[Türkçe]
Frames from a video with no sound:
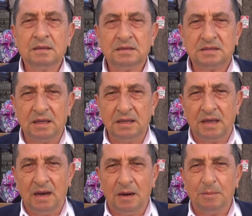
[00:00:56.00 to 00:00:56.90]
Sayın
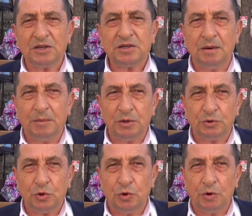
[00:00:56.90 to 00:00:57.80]
Genel Başkanıma
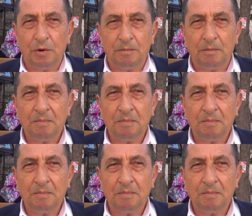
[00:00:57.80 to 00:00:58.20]
da söylüyorum.